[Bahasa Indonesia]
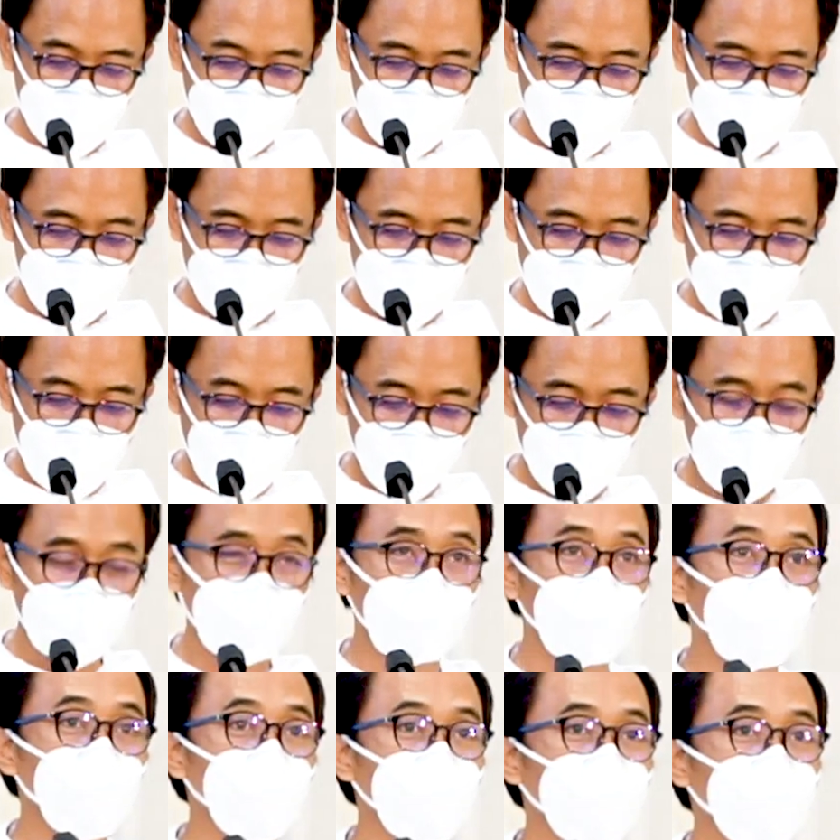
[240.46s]
dan setahun
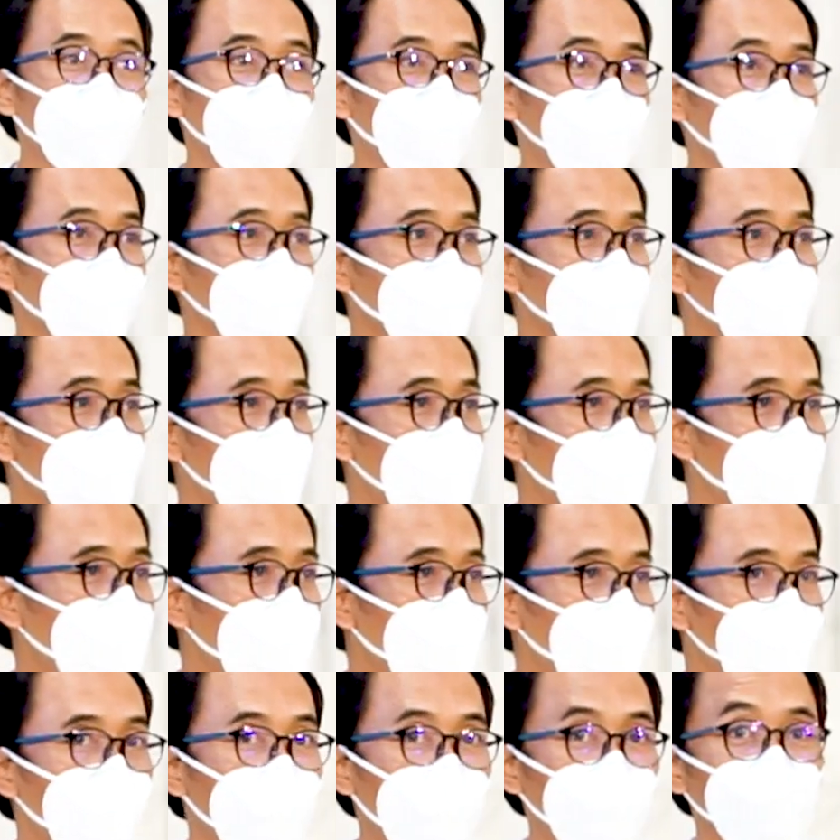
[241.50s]
kemudian beliau
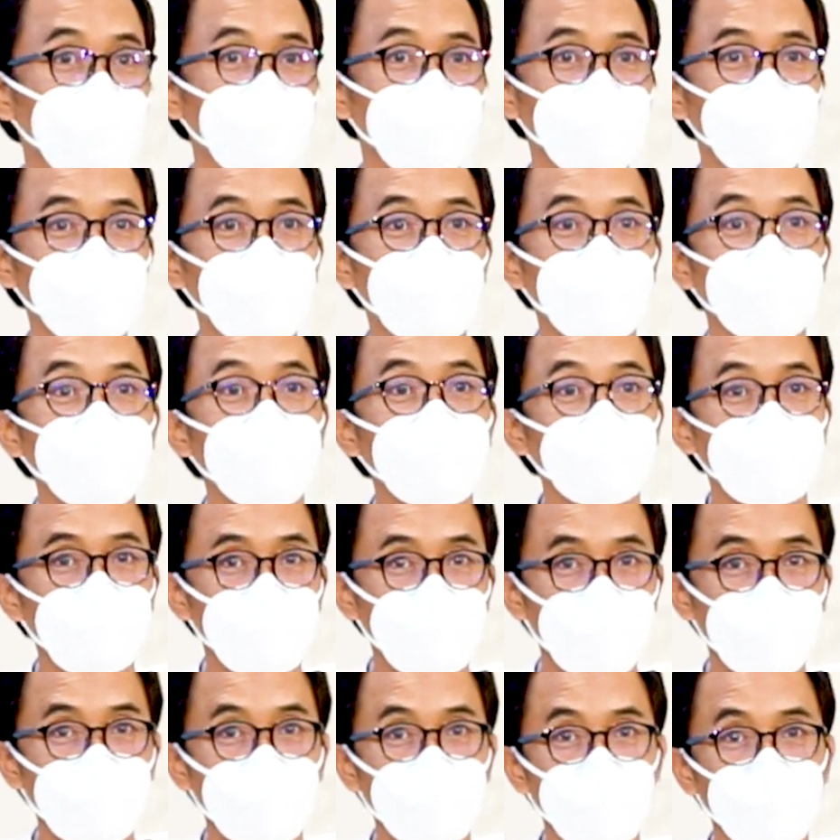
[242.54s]
membaptis saya
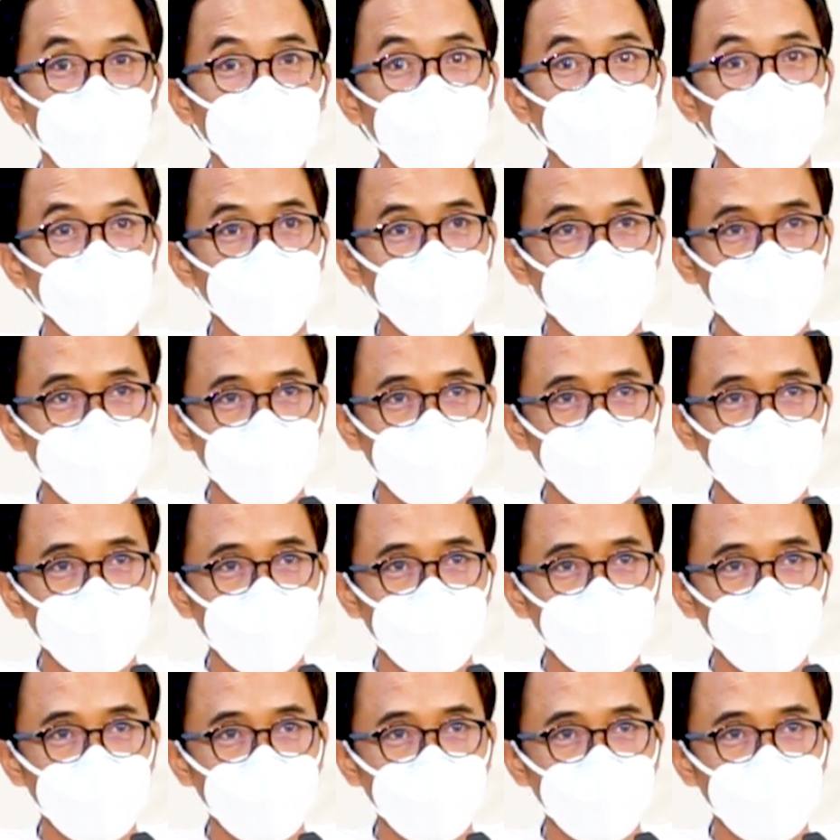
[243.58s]
sebagai bayi.